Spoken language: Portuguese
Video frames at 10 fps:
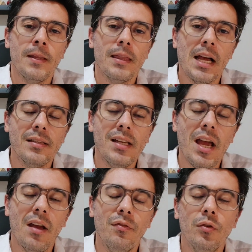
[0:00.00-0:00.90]
da
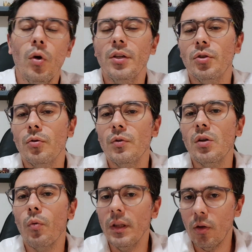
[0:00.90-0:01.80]
CF e do artigo
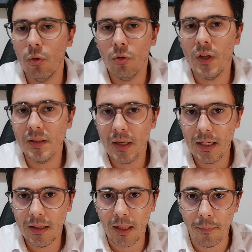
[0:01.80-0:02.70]
58 da
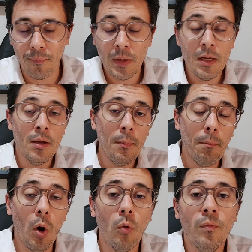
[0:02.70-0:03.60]
CLT.
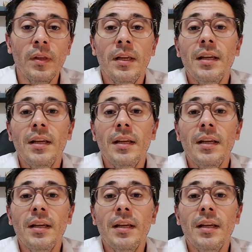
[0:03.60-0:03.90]
Bom,